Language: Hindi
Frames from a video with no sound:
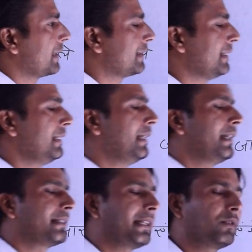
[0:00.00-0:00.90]
एस
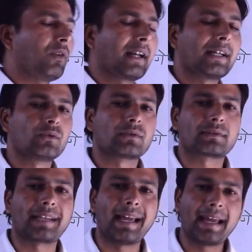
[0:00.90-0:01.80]
के द्वारा जो
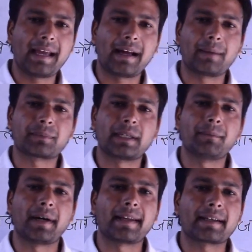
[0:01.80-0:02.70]
तय आपके
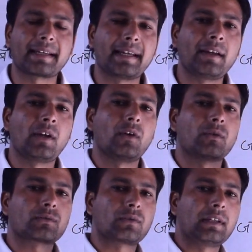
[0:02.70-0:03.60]
मानक हैं
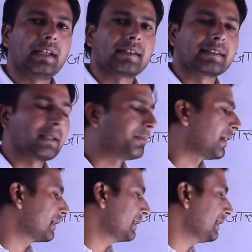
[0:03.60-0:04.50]
उसको लेकर के
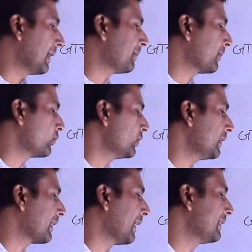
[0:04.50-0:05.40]
भर्ती यहाँ पर पूरी
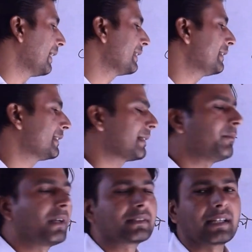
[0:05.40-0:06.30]
कराई जाएगी
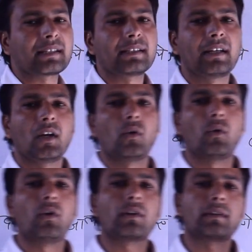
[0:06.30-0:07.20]
दिसंबर तक
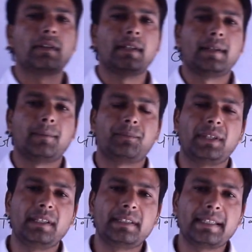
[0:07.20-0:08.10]
और
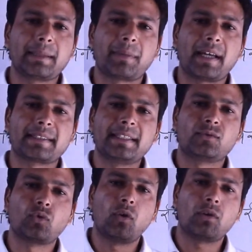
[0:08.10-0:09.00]
पीईटी e के बाद की
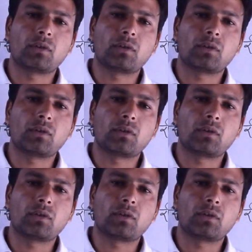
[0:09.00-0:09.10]
जो